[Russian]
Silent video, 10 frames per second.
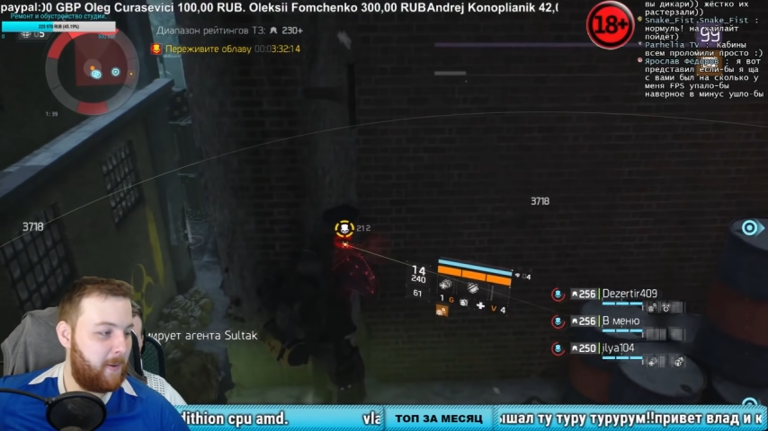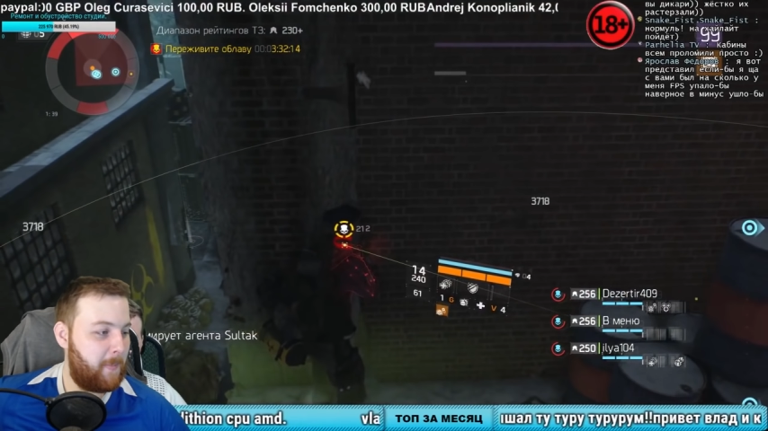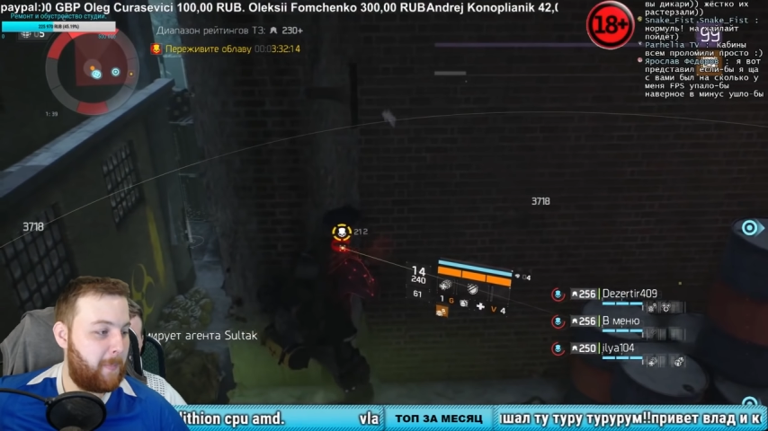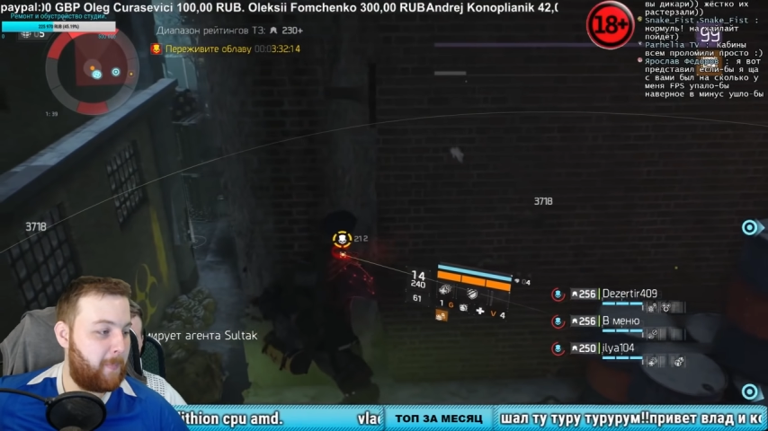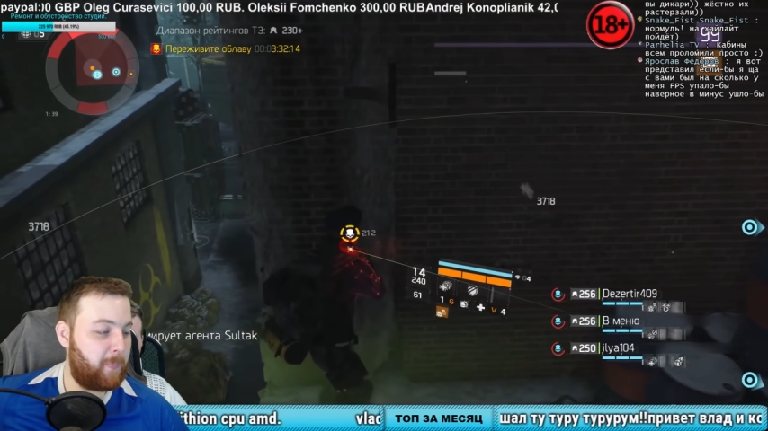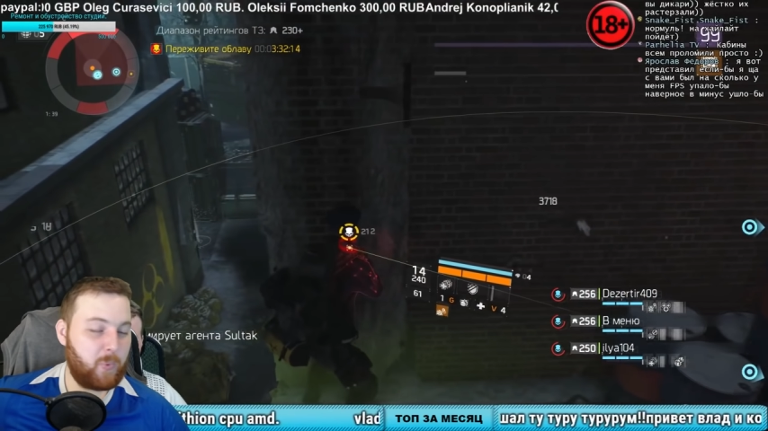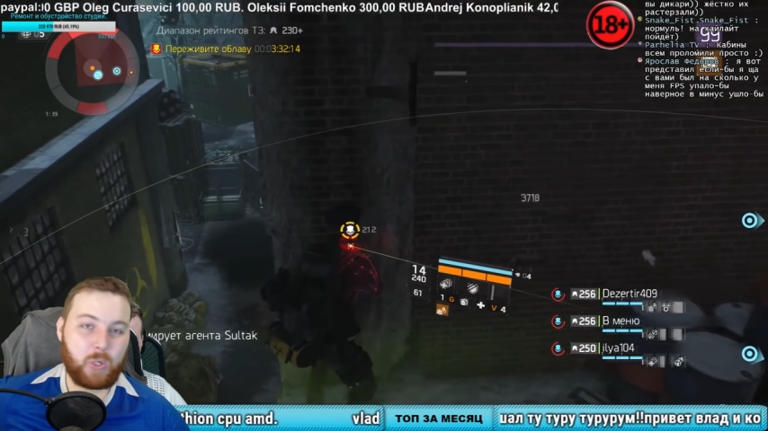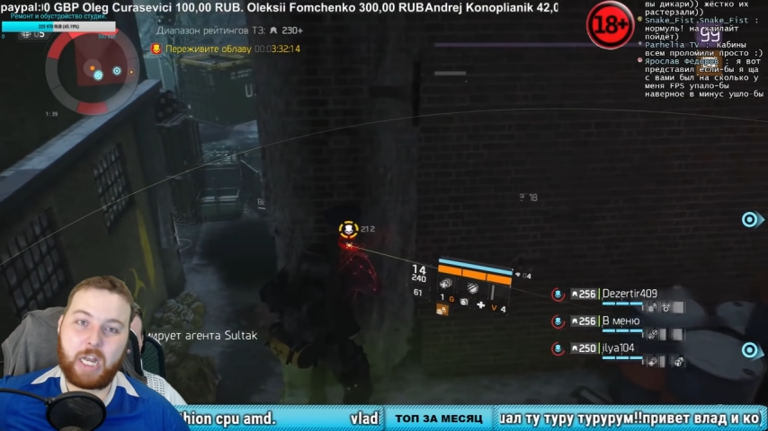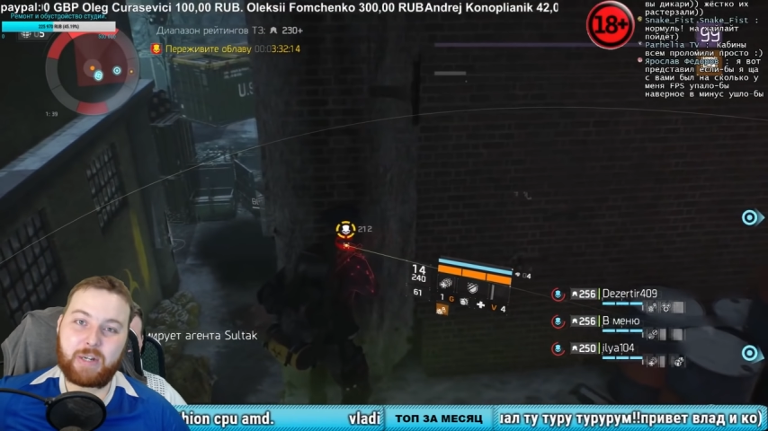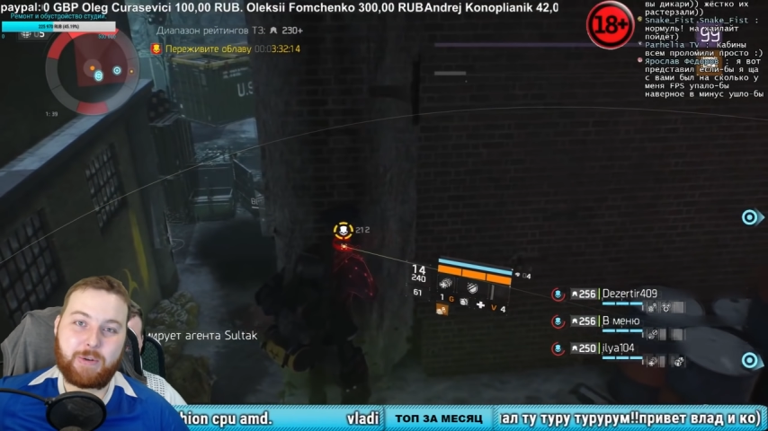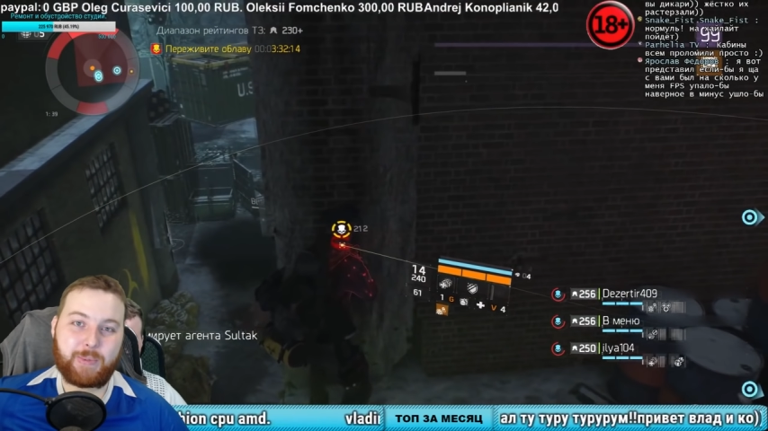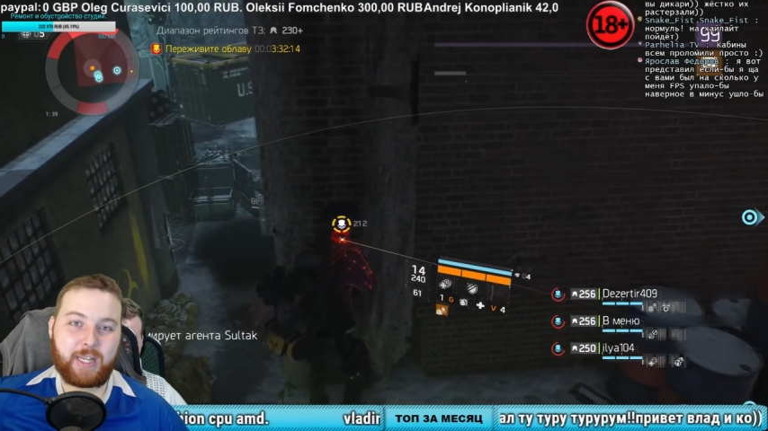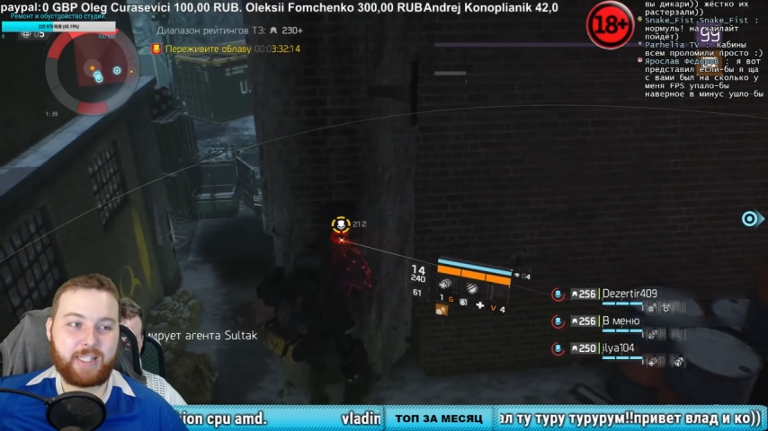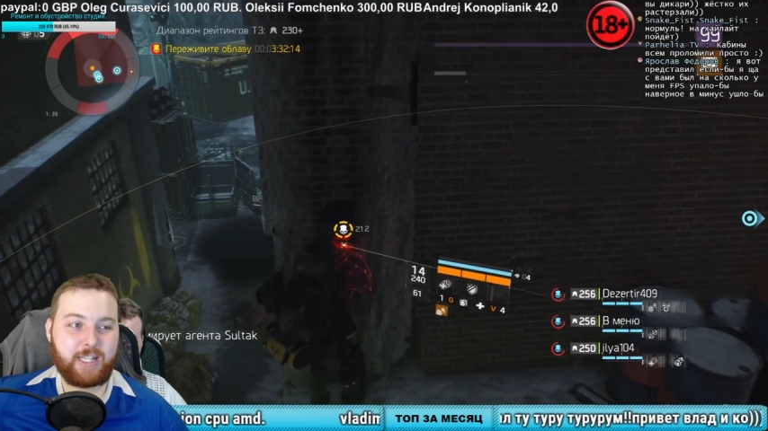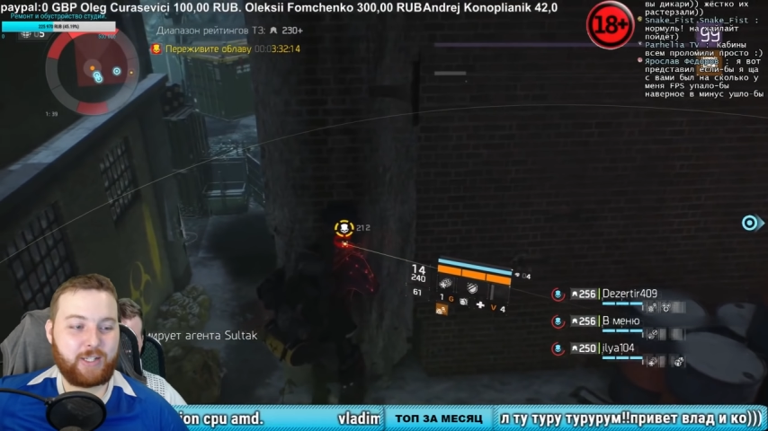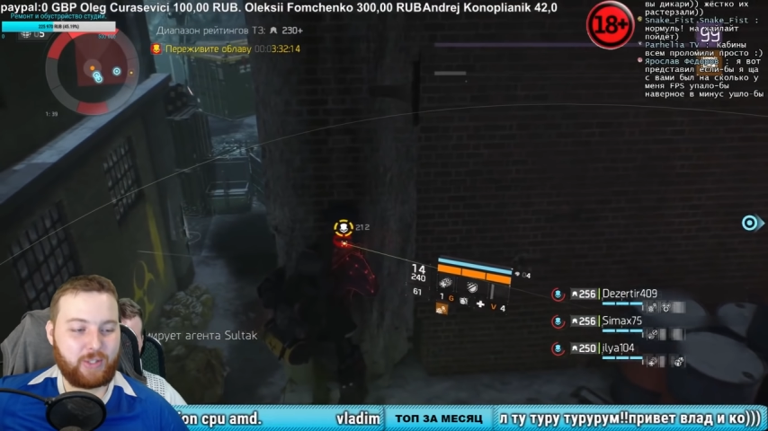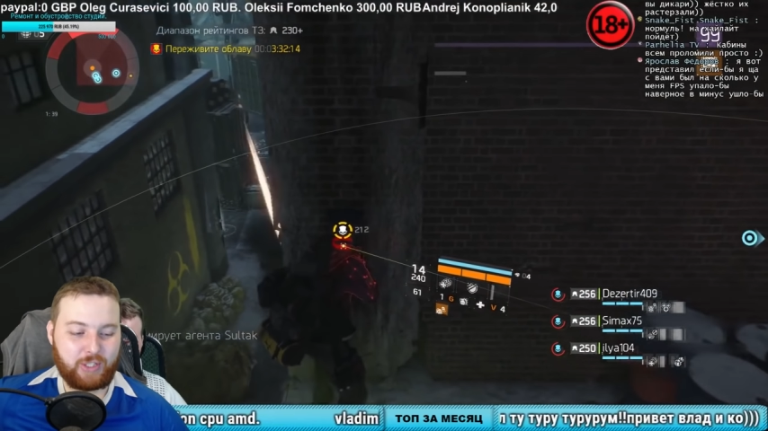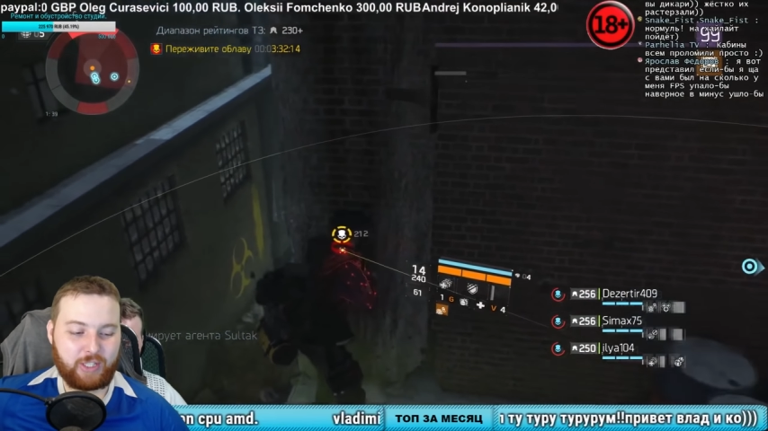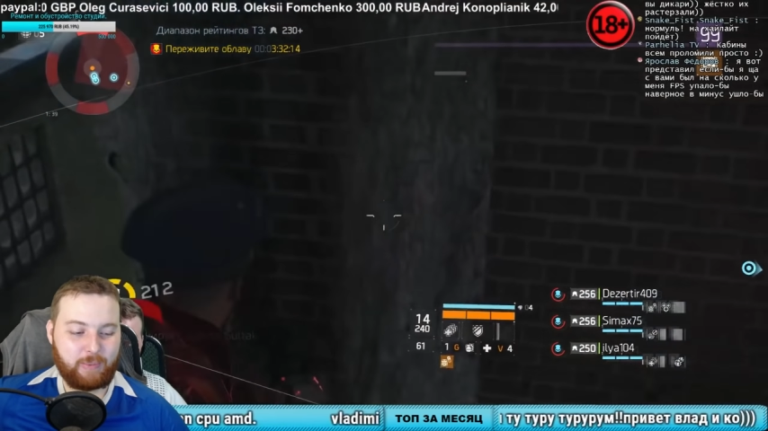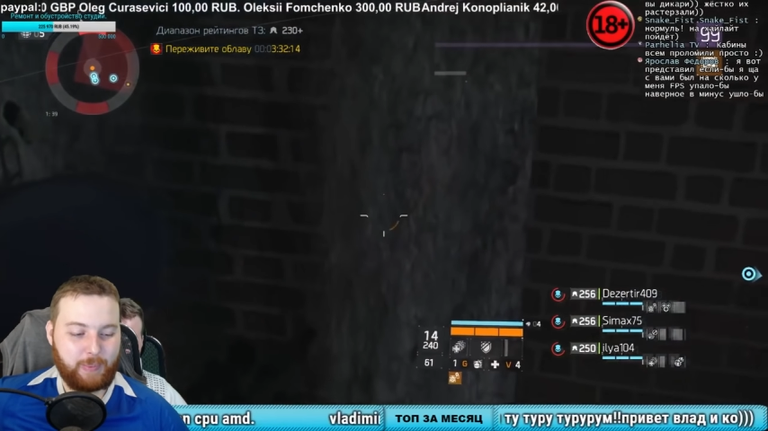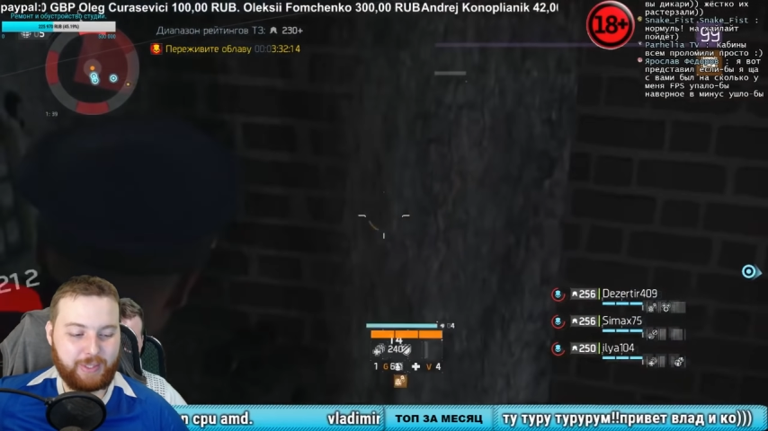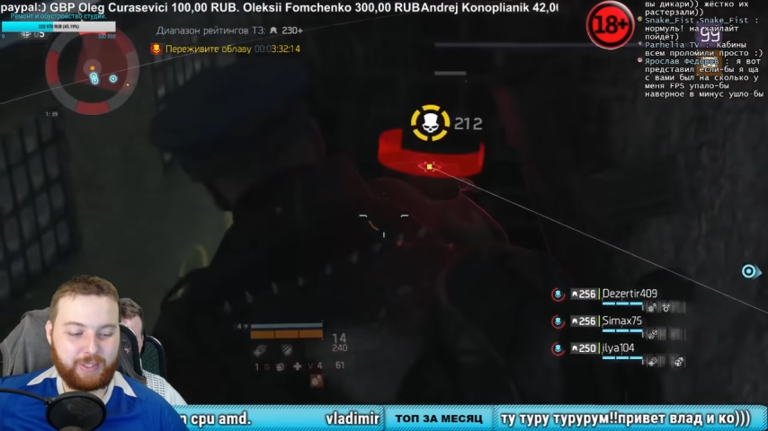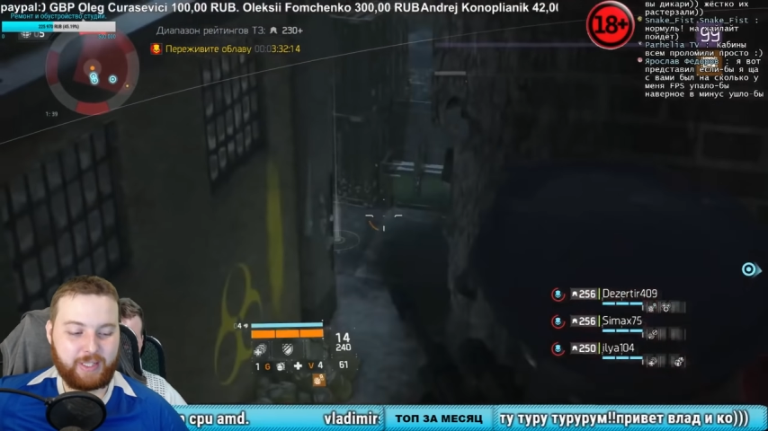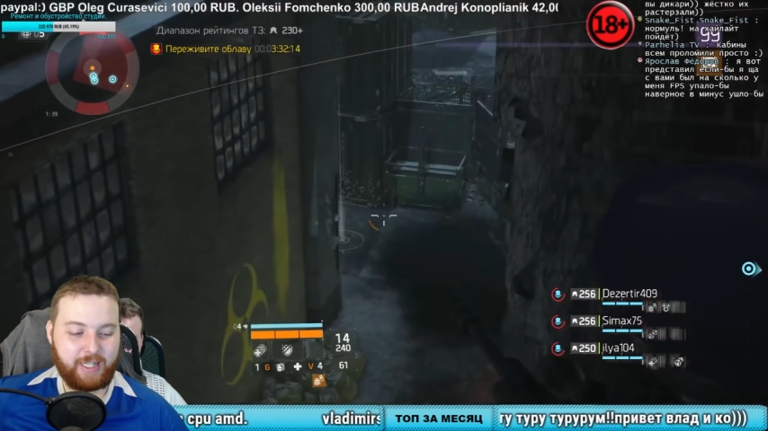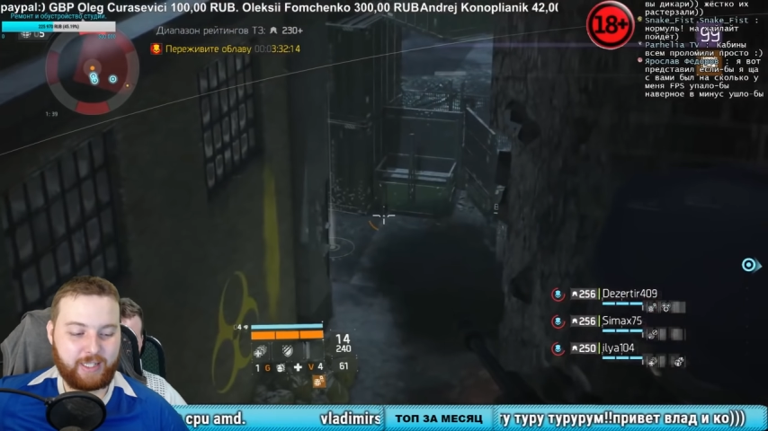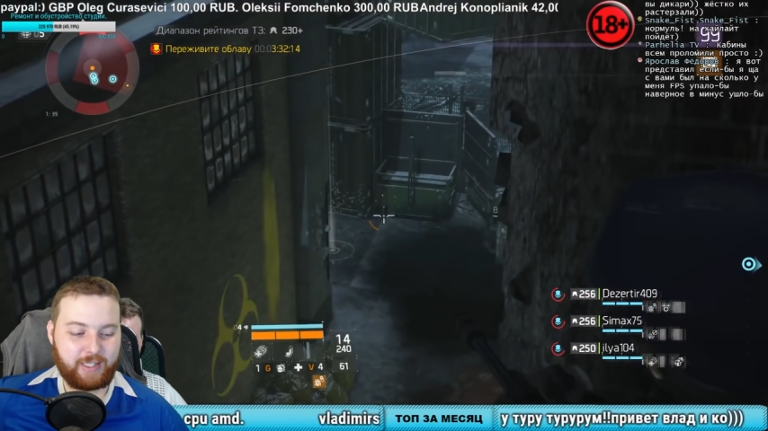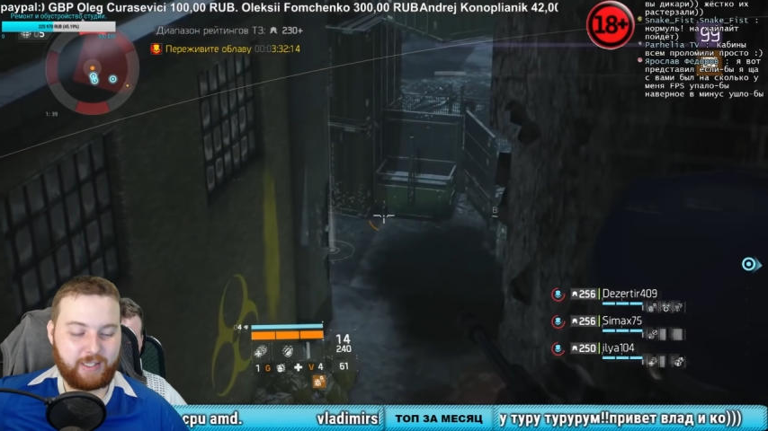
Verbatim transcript: Ну как вам сказать, что там было дальше?